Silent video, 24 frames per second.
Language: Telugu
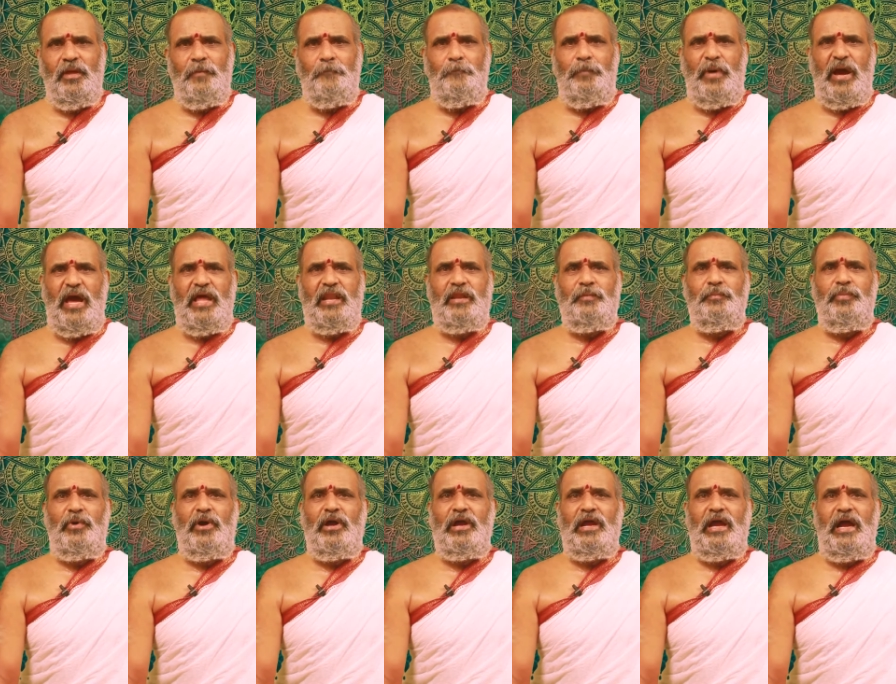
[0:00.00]

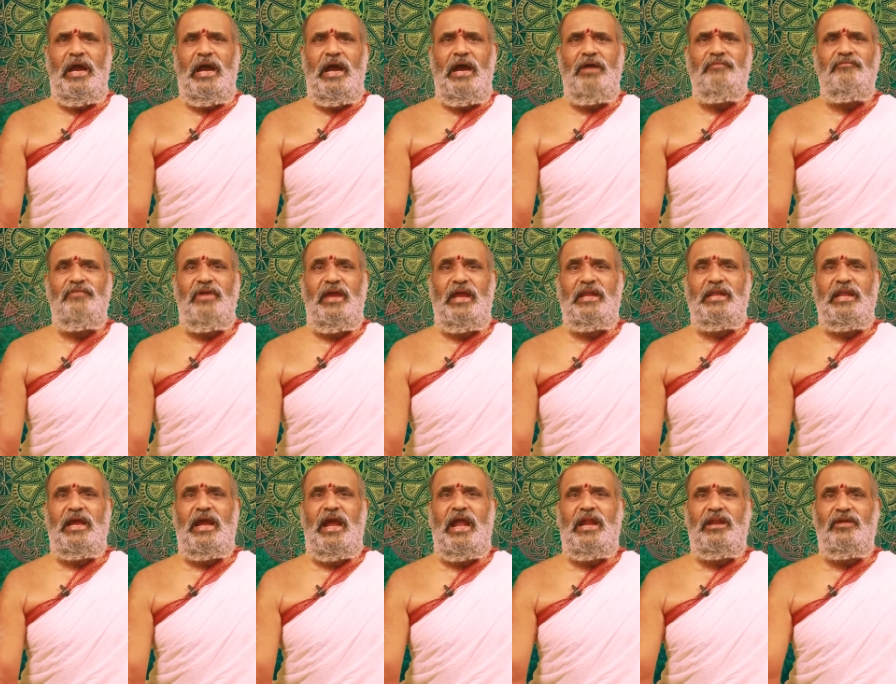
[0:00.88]
పారిపోగా
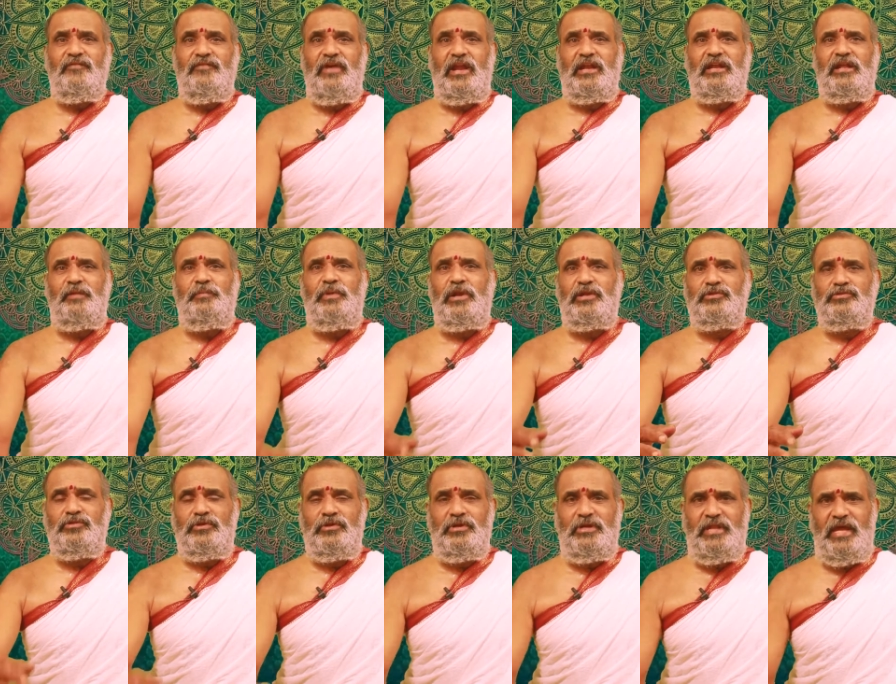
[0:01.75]
వేటగాడు
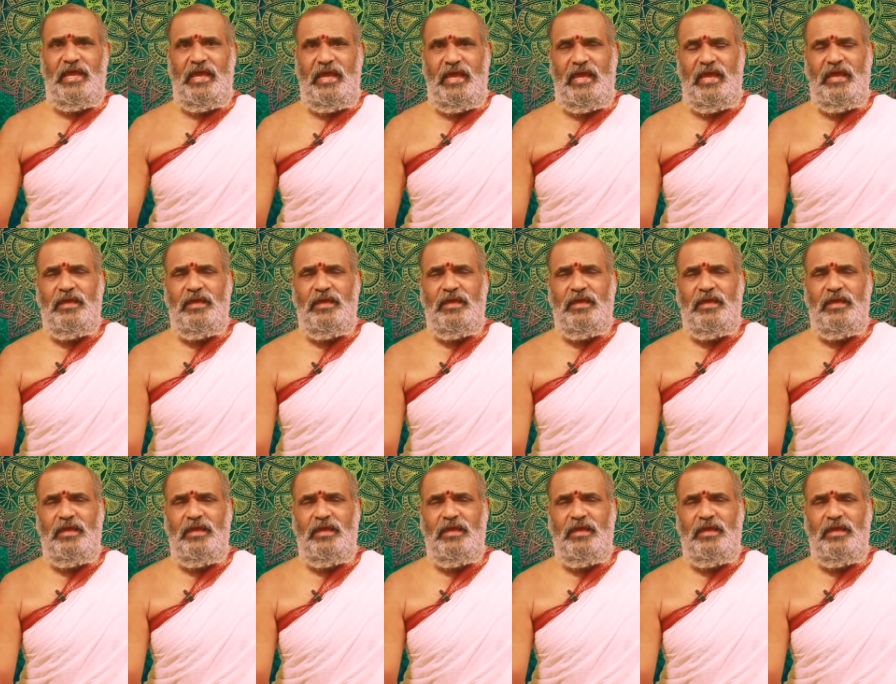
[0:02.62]
వెంటబడుతుంటే